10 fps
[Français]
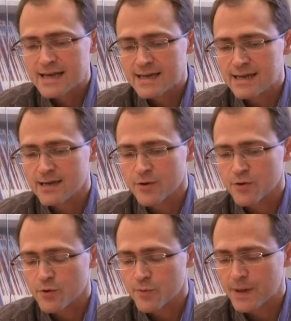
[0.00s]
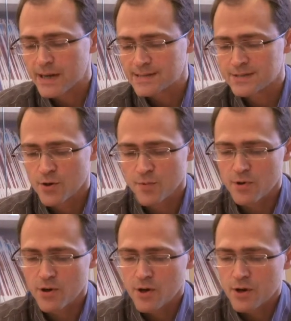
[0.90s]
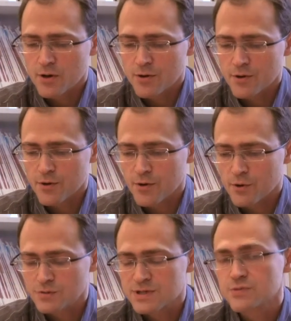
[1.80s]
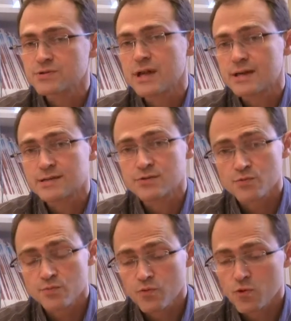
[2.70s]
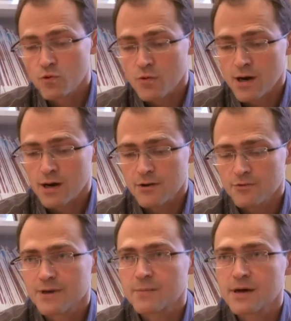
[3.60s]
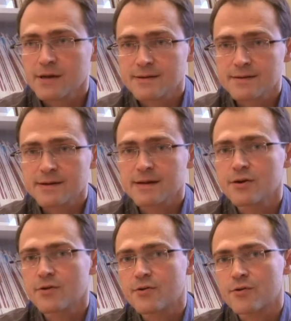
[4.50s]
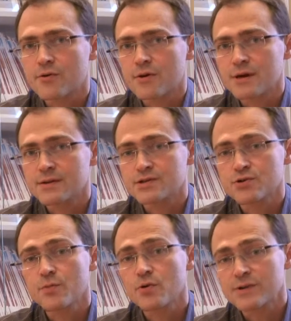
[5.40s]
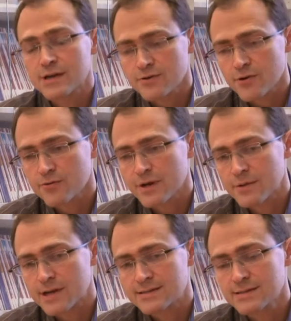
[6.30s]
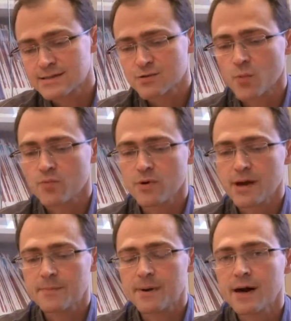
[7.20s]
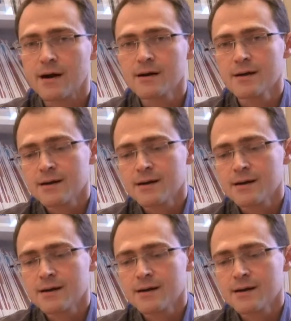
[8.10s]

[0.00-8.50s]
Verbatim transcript: Et par exemple, on s'est posé la question de pourquoi le tabac était un agent protecteur de la maladie. Est-ce qu'on ne pourrait pas